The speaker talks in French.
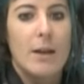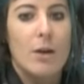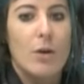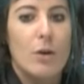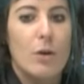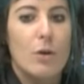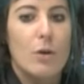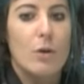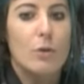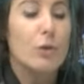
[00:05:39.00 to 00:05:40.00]

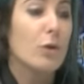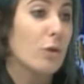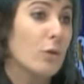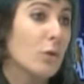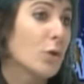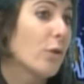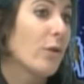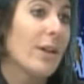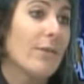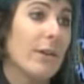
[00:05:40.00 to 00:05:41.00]
de temps en temps, j'en
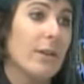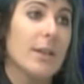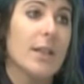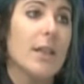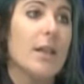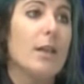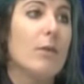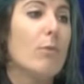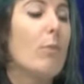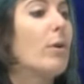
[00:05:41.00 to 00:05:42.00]
enlève un
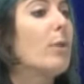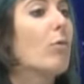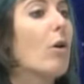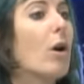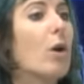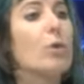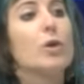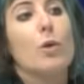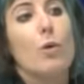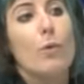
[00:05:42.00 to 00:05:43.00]
qui me plaît moins ou que
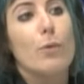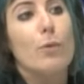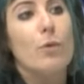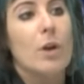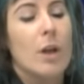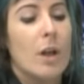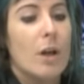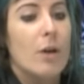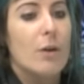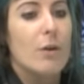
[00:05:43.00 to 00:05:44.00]
j'ai trop vu,
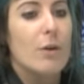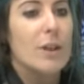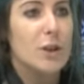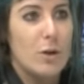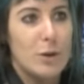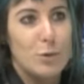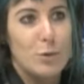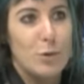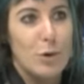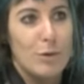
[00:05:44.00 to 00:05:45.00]
et j'en
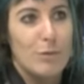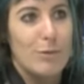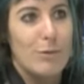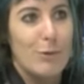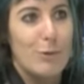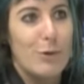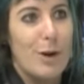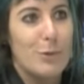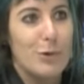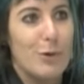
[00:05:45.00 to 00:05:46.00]
rajoute d'autres au fur
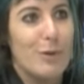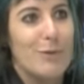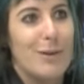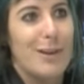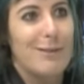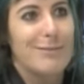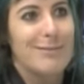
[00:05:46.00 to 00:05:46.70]
et à mesure. Voilà